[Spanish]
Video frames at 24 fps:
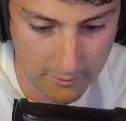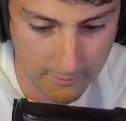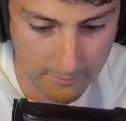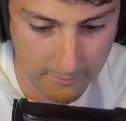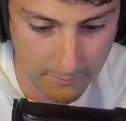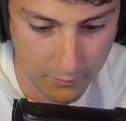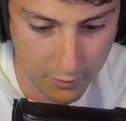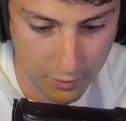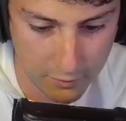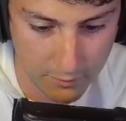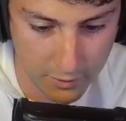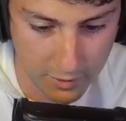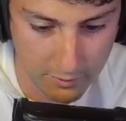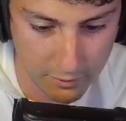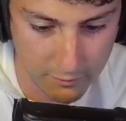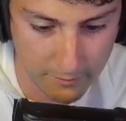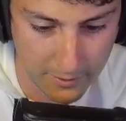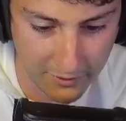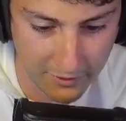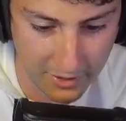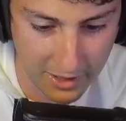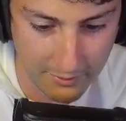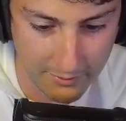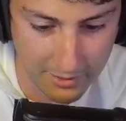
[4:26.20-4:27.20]
Nos ponemos
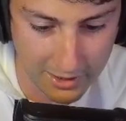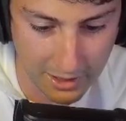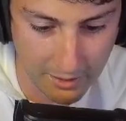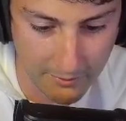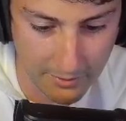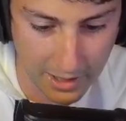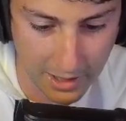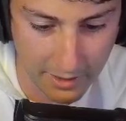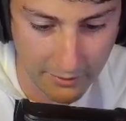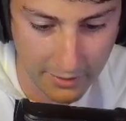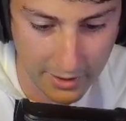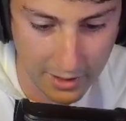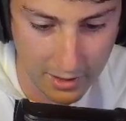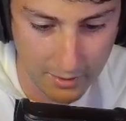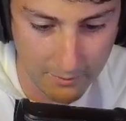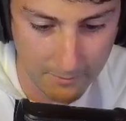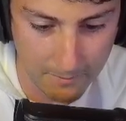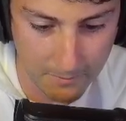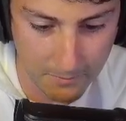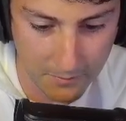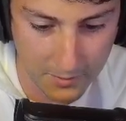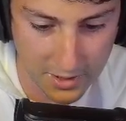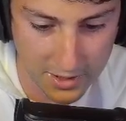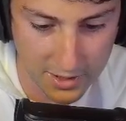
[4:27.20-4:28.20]
prácticamente a melee de él,
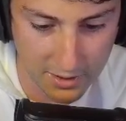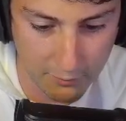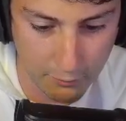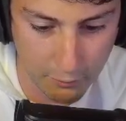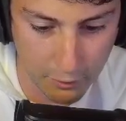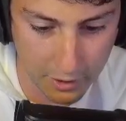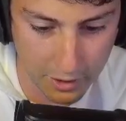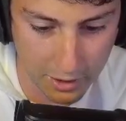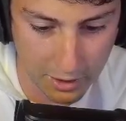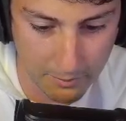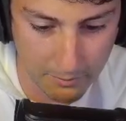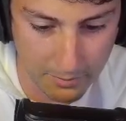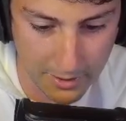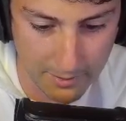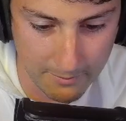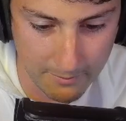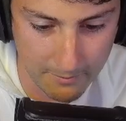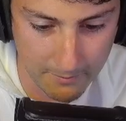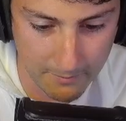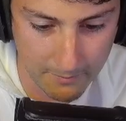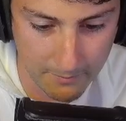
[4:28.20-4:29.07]
que es el fuerte de Pam.